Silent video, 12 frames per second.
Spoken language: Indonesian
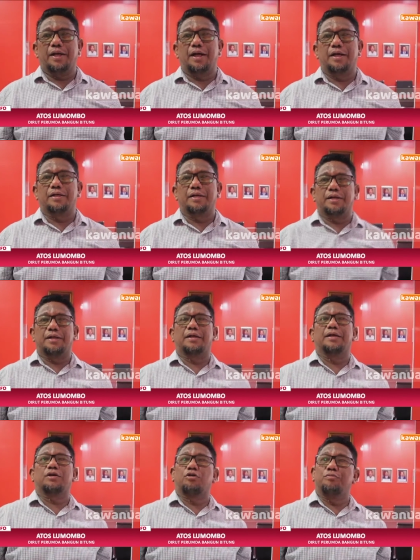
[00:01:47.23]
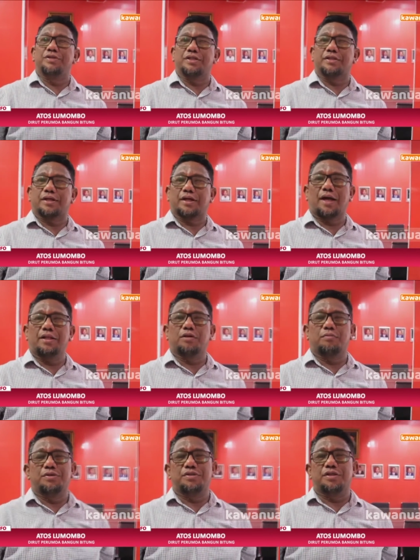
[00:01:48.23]
dan eh, komisi terkait,
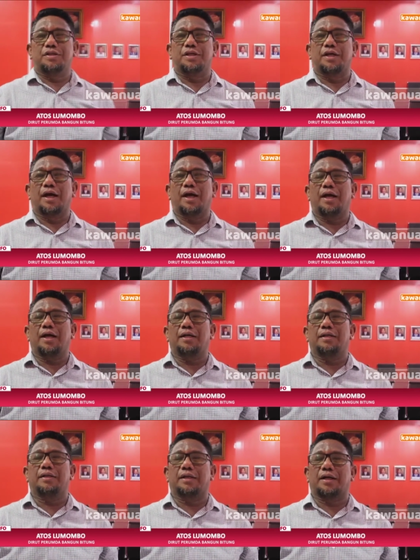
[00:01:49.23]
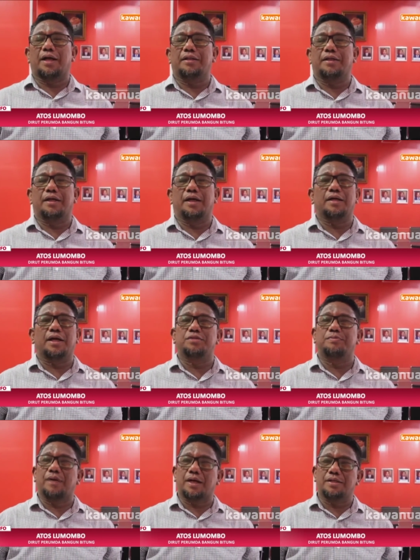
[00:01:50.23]
komisi tiga terkait dengan
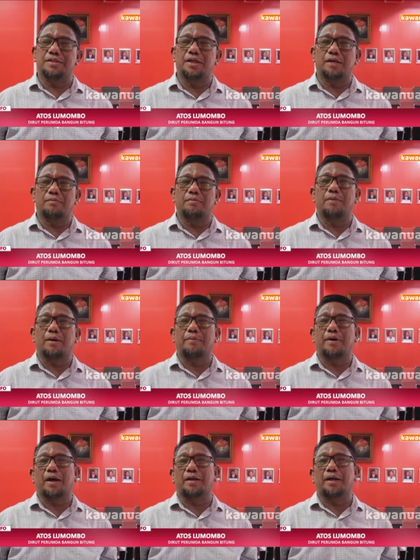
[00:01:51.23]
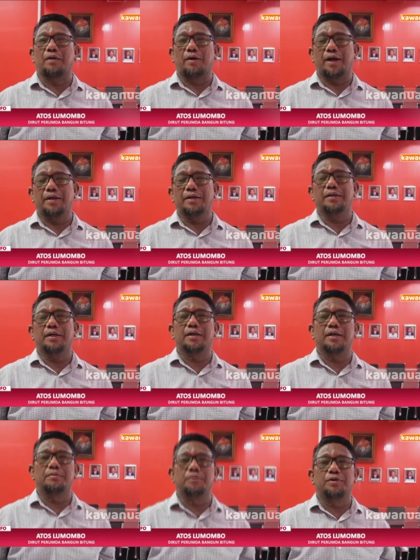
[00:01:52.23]
aspirasi ada beberapa karyawan yang
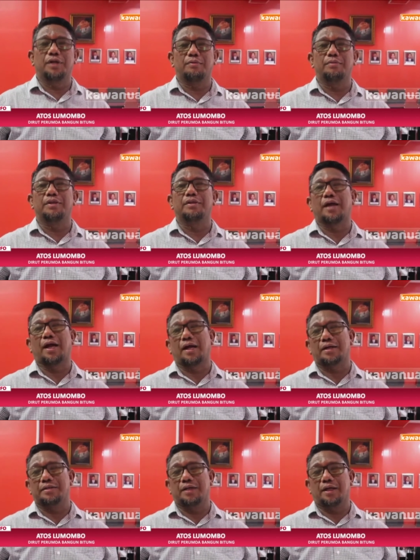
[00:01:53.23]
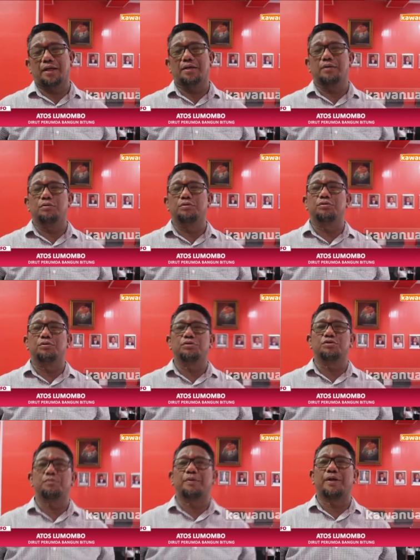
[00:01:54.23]
kemudian minta haknya untuk
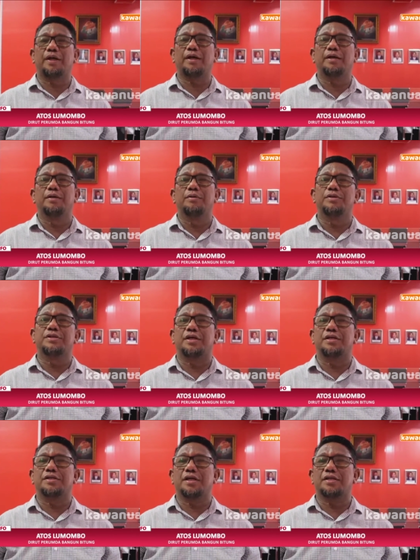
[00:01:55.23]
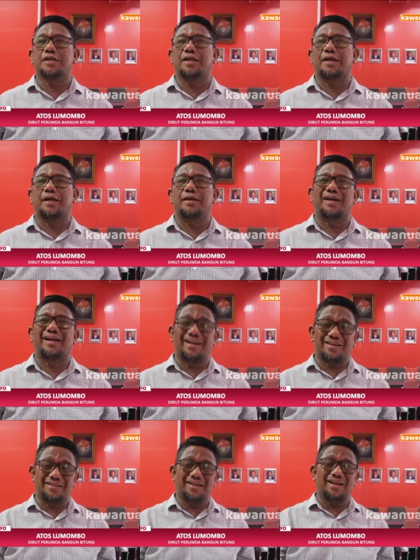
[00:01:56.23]
supaya bisa diselesaikan.
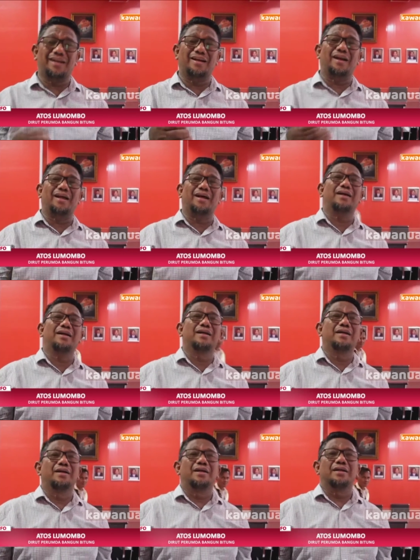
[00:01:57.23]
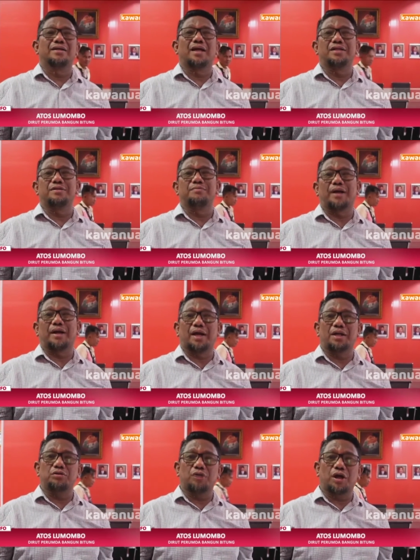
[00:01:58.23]
Haknya adalah gaji mereka
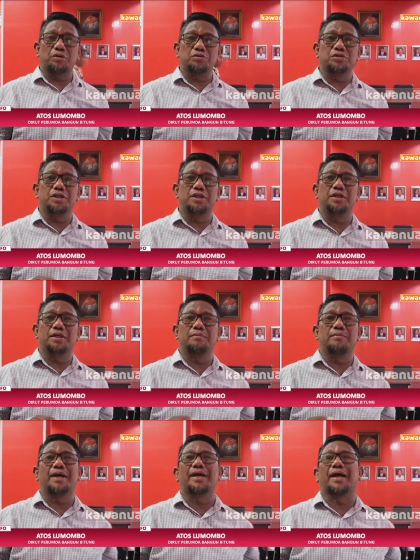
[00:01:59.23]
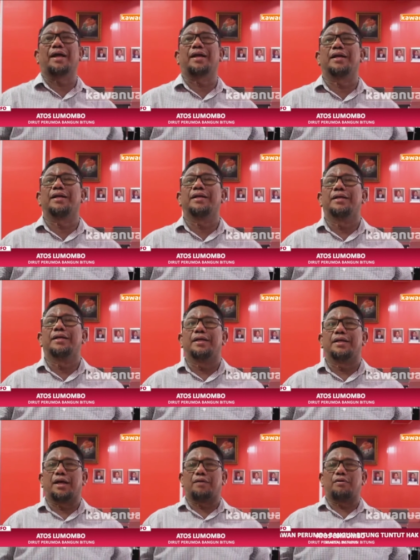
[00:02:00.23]
itu harus dibayar.
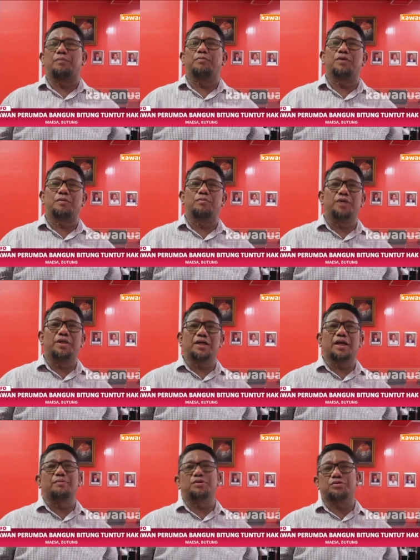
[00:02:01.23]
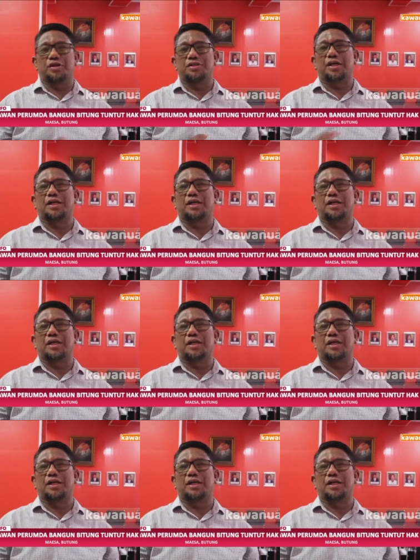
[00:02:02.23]
Nah, walaupun kemudian kami sudah